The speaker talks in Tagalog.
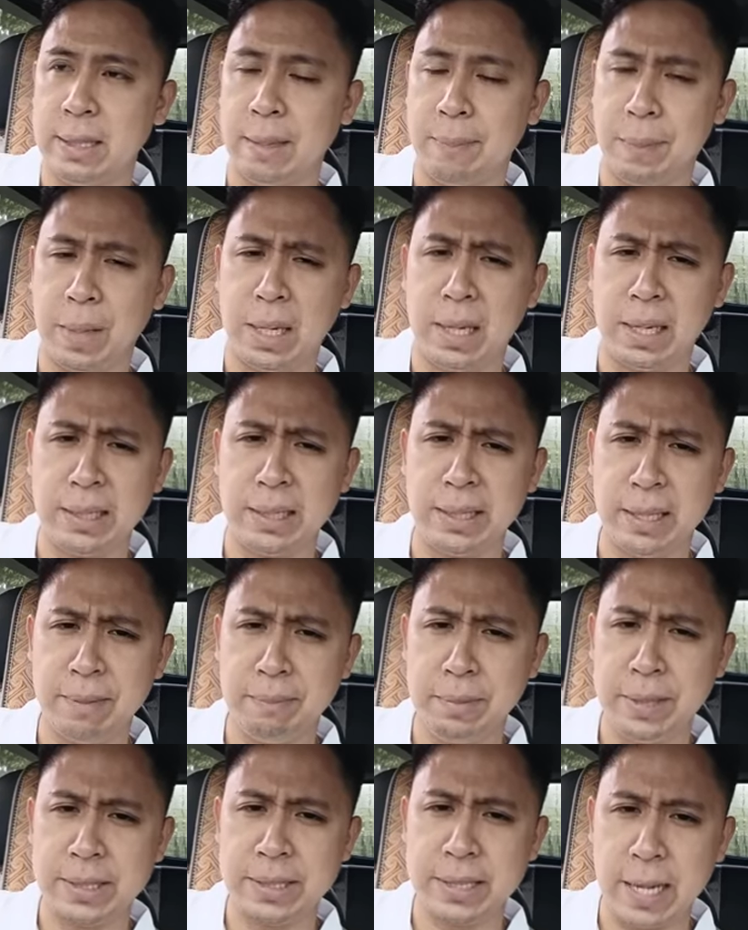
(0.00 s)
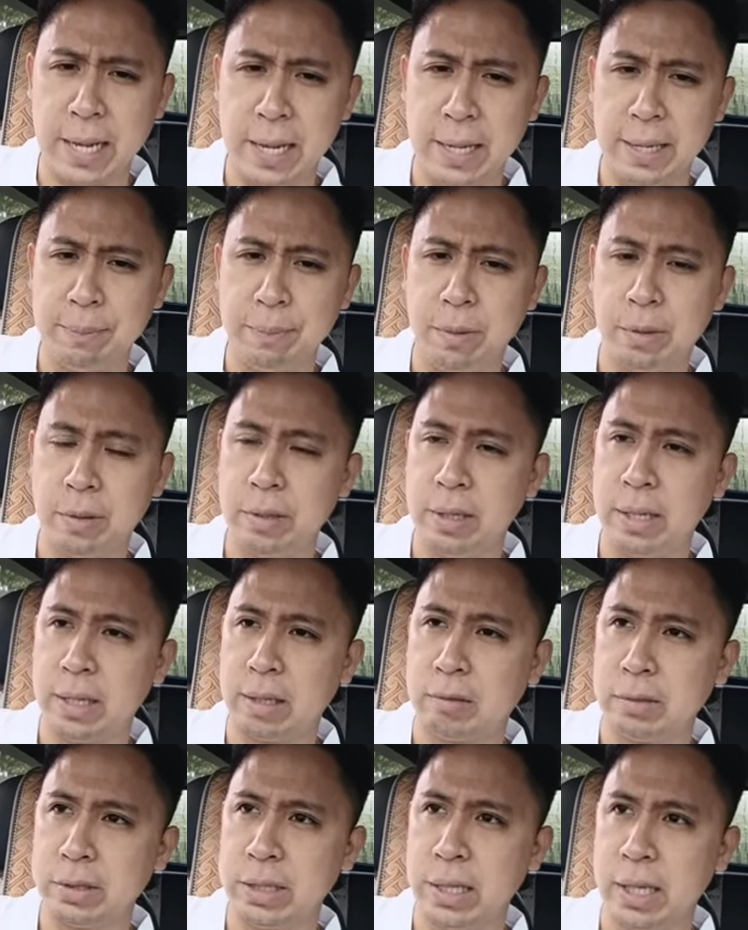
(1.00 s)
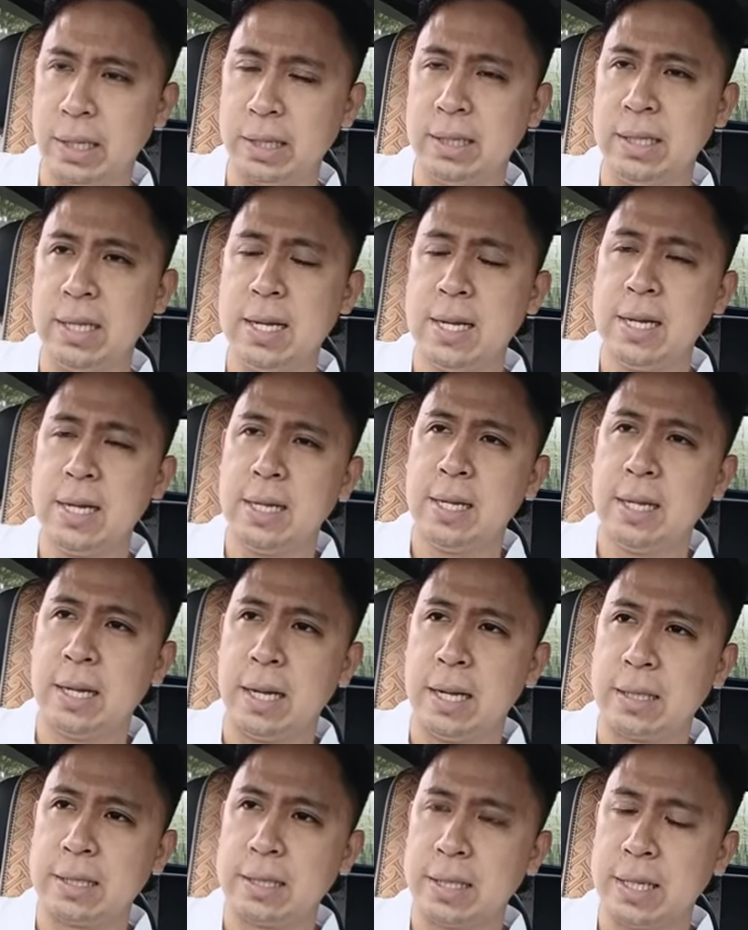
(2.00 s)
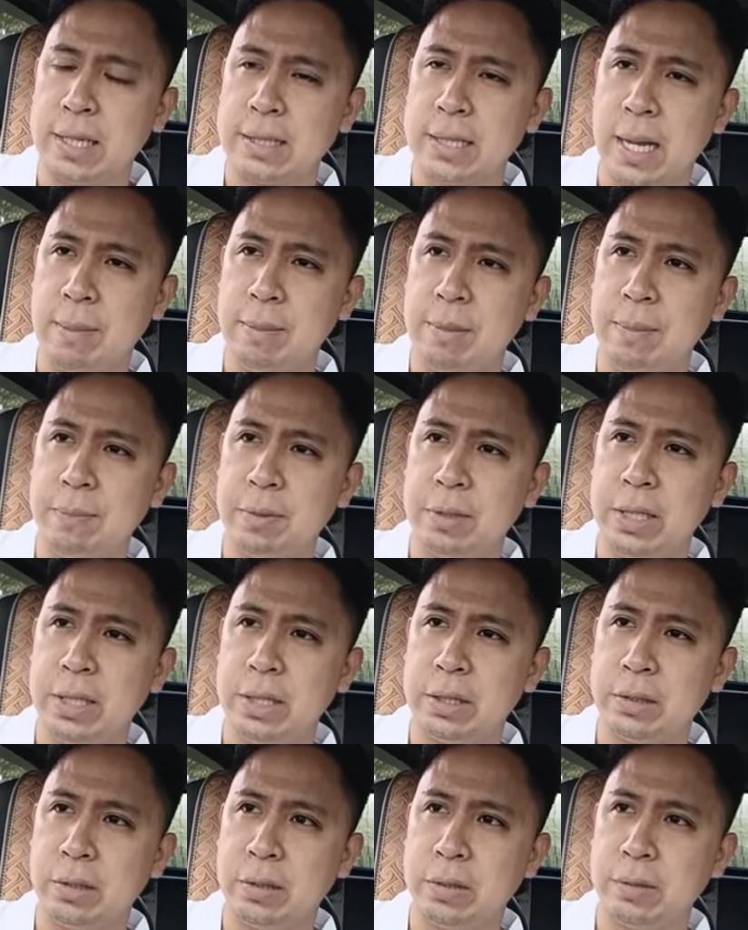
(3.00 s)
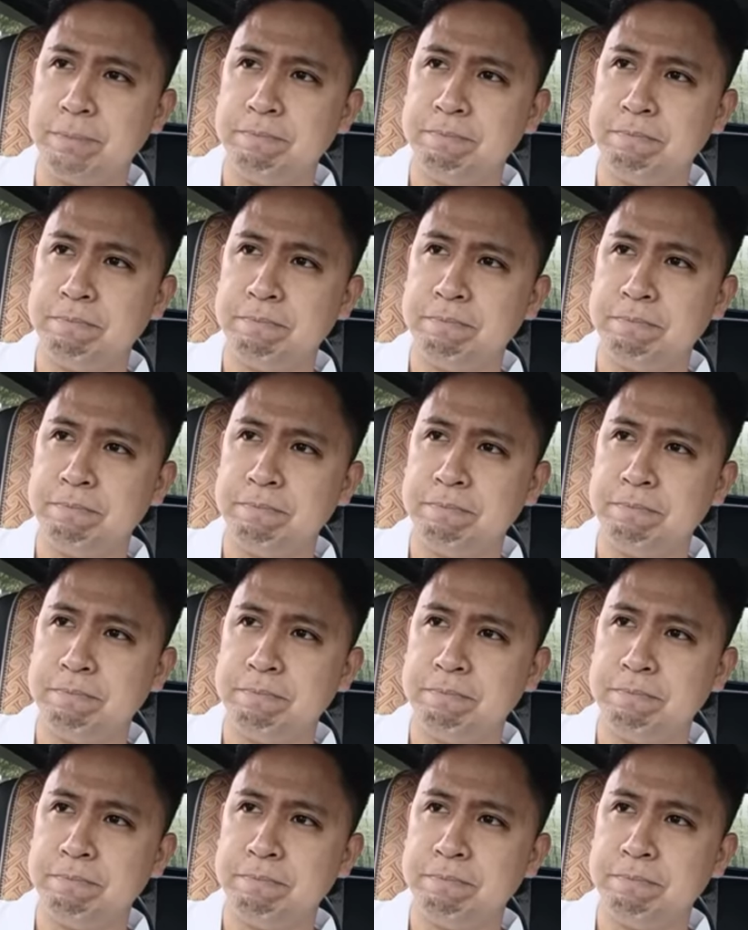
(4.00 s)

Napakagandang mensahe po na kung saan uh, sinasabi po dito